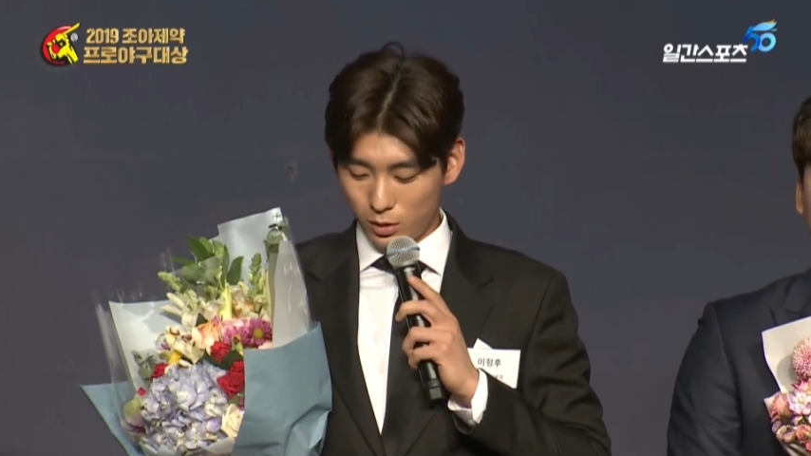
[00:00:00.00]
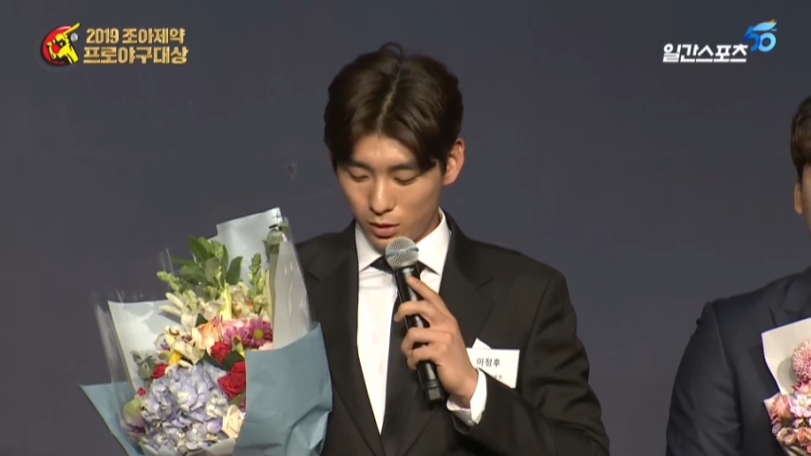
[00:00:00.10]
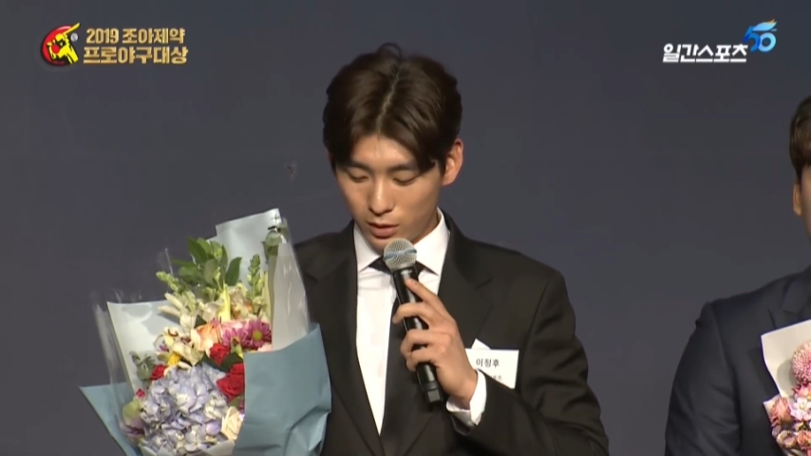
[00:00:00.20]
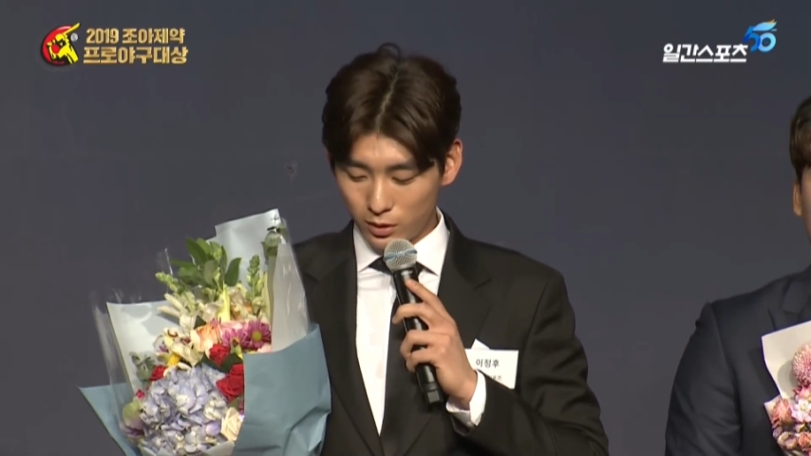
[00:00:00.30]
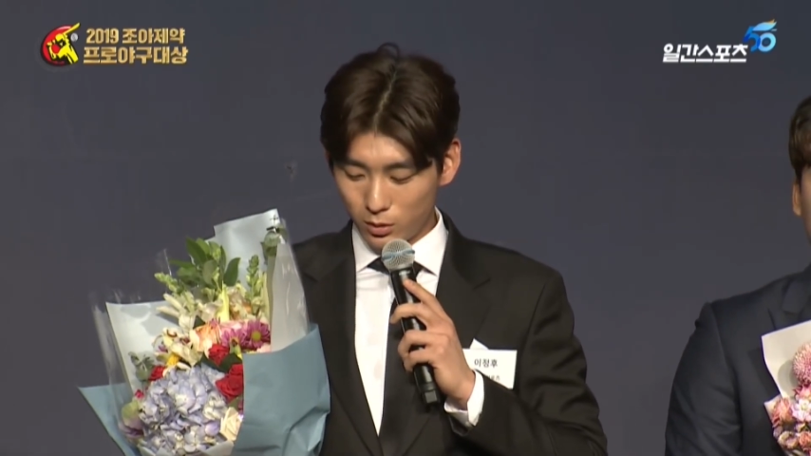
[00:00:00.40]

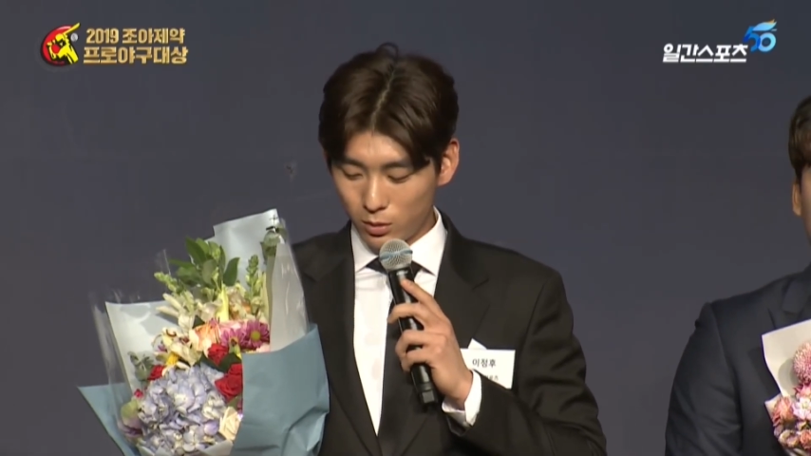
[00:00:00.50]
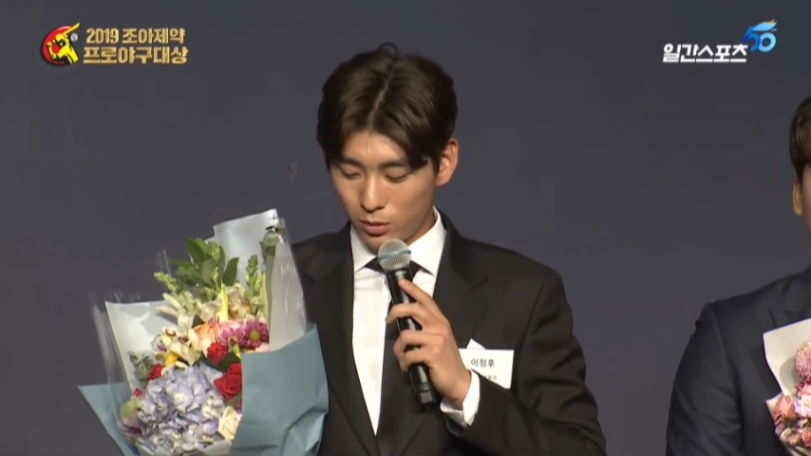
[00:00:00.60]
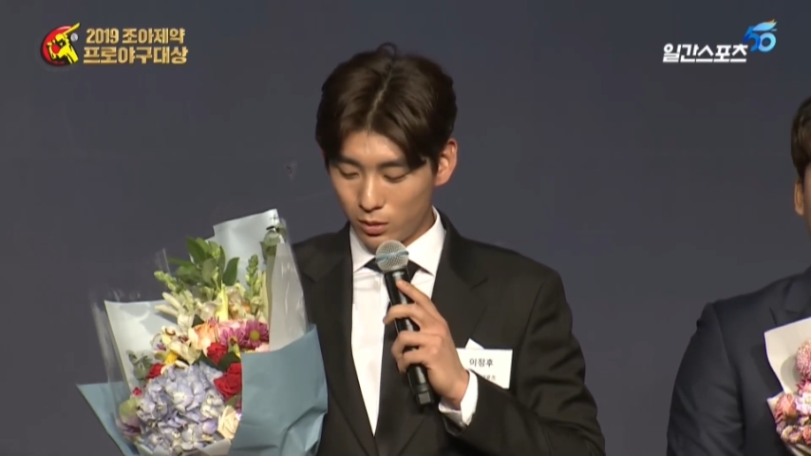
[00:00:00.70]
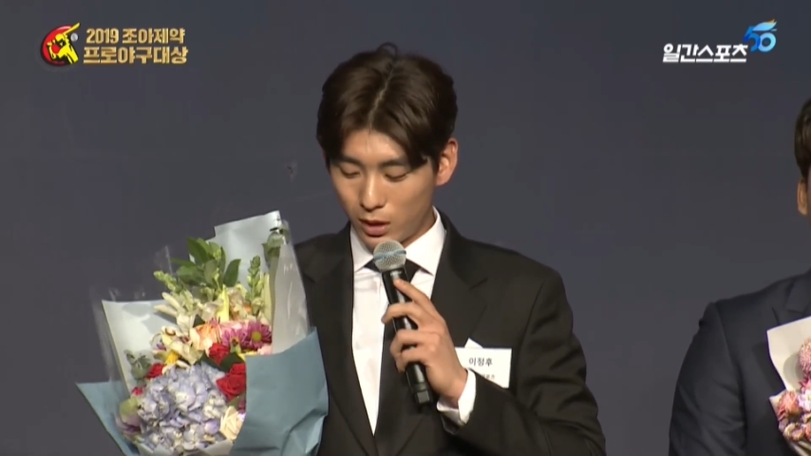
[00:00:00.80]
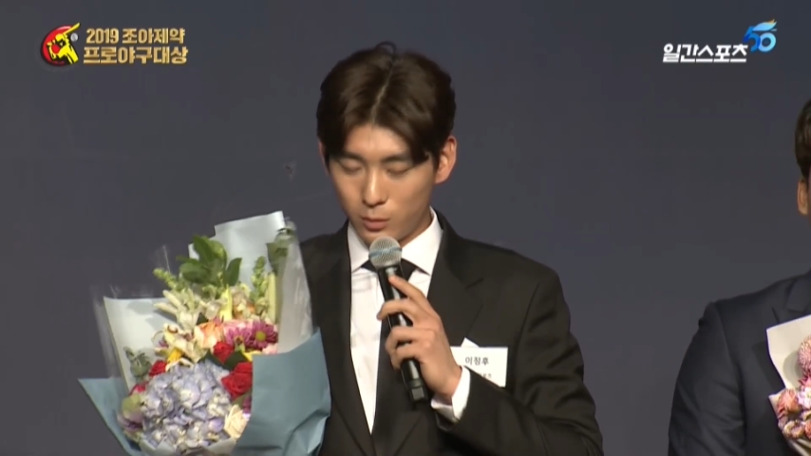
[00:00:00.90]
뭐 여기서
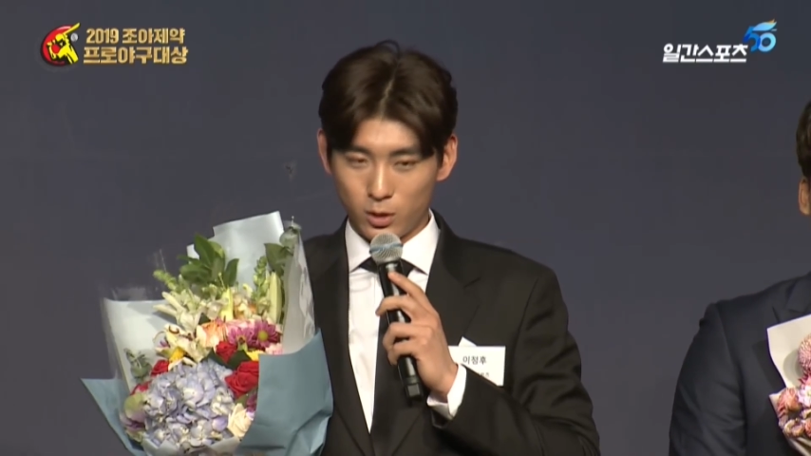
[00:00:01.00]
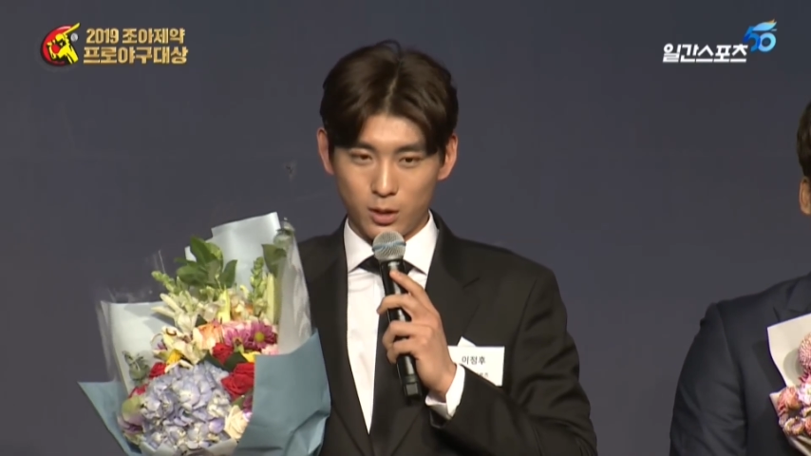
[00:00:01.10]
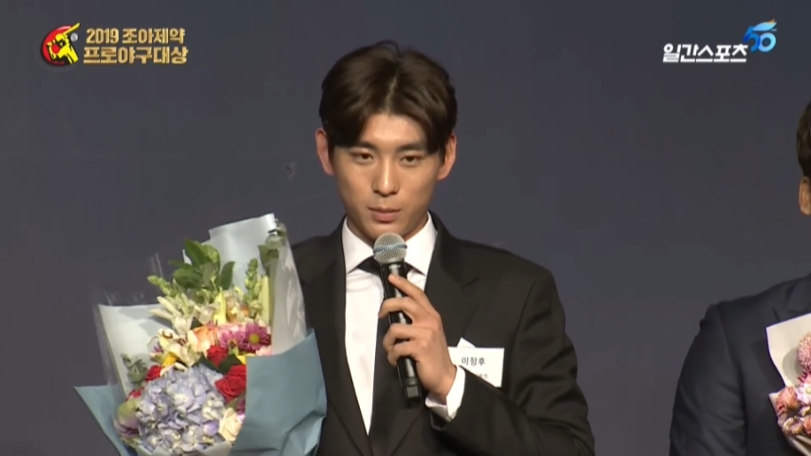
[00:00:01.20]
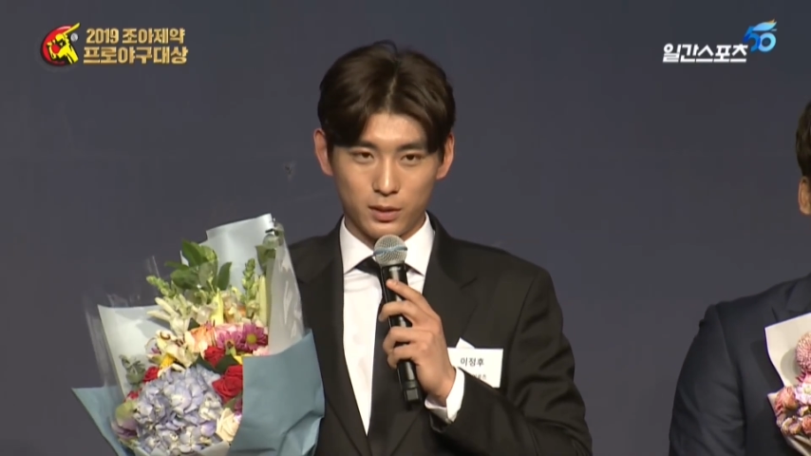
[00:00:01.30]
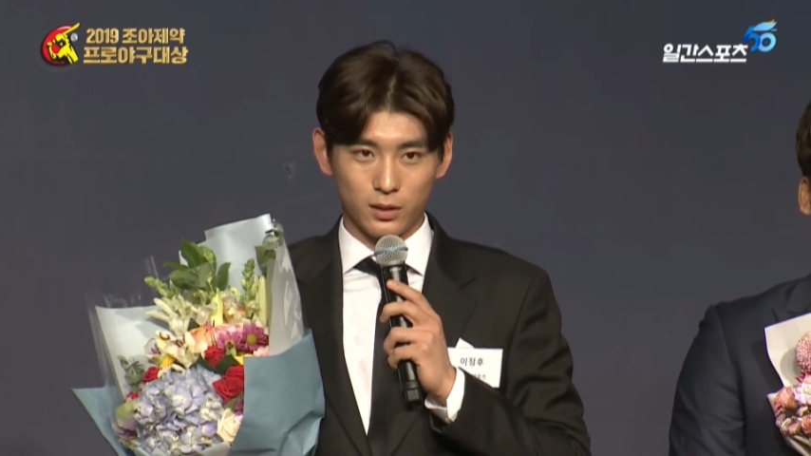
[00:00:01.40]
또
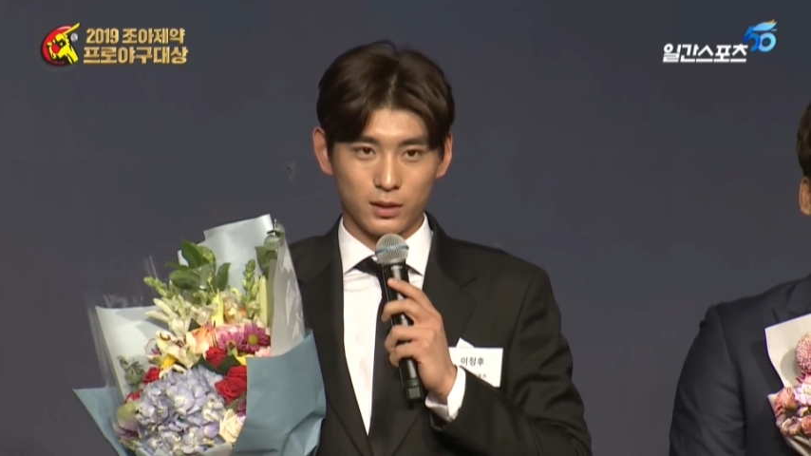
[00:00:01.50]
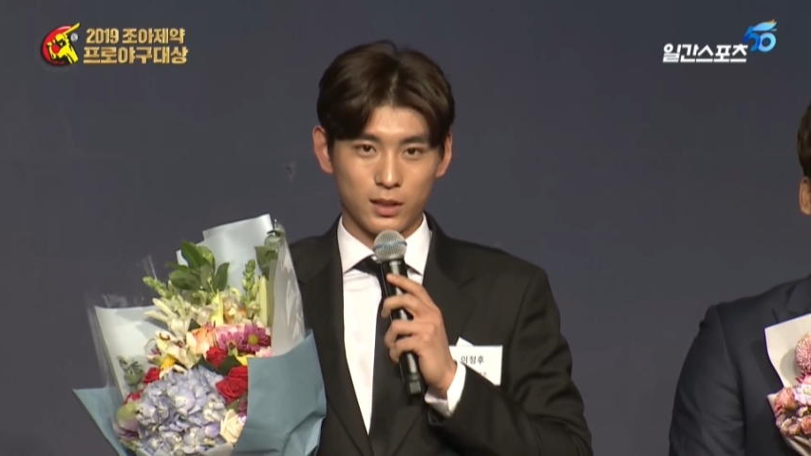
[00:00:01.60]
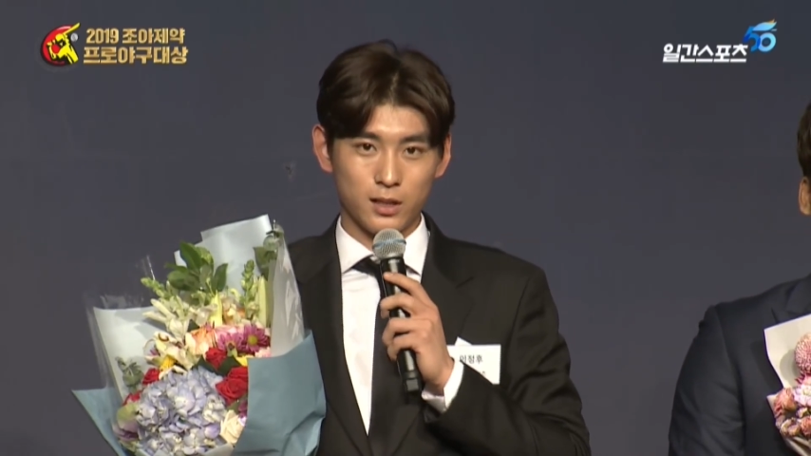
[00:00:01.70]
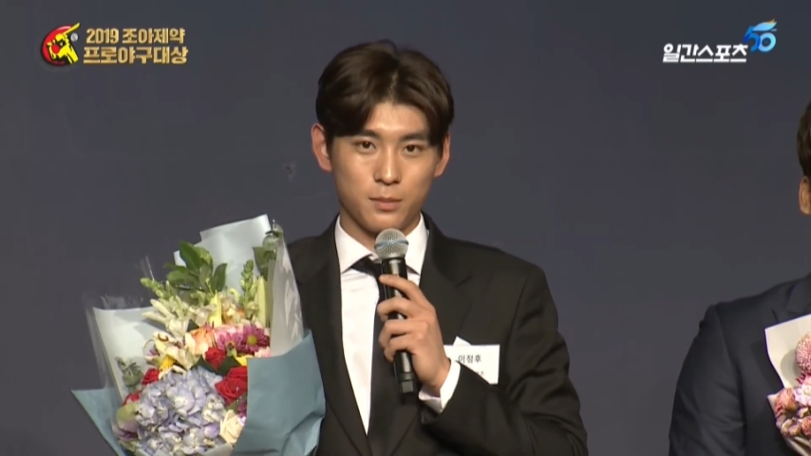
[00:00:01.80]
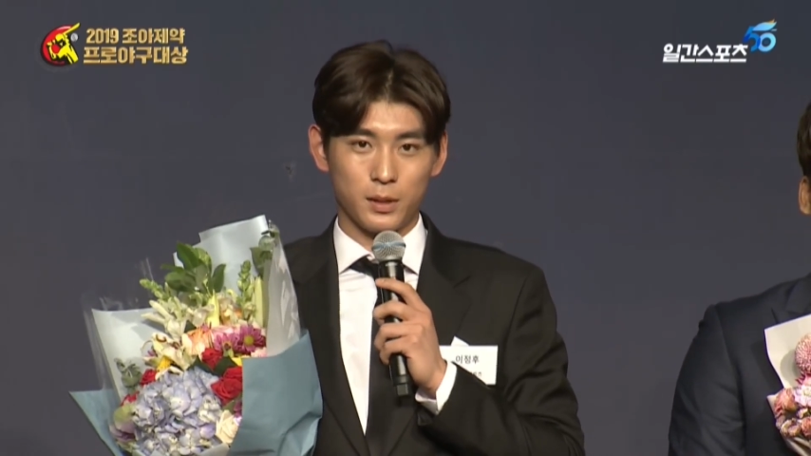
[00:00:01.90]
감독님 앞에서
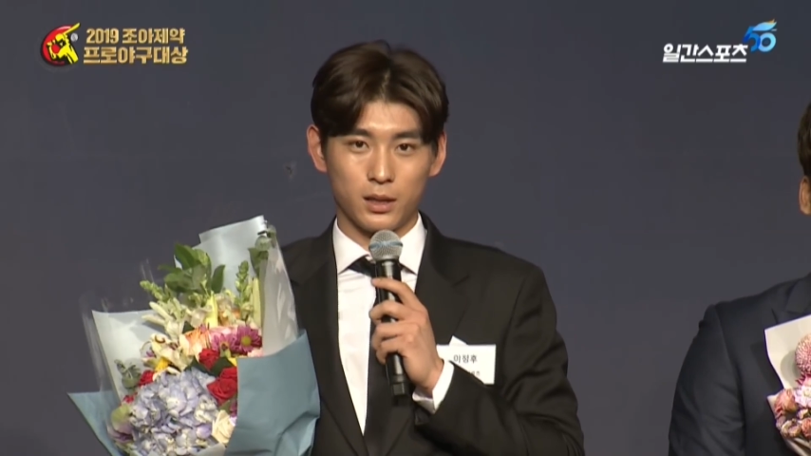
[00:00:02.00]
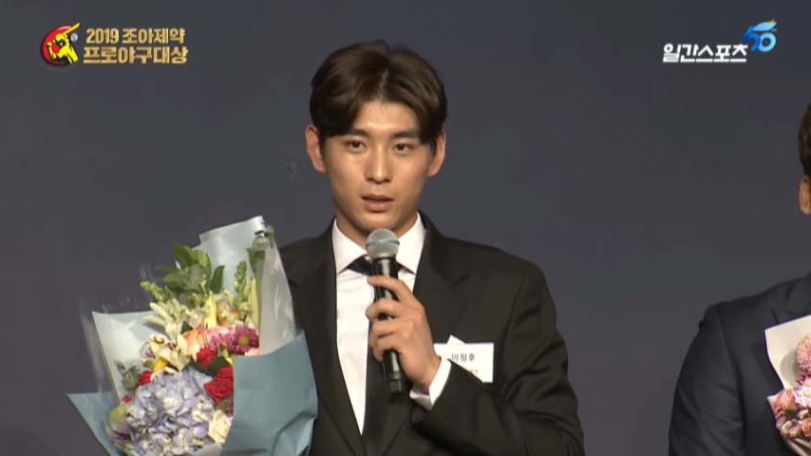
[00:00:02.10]
이렇게 상을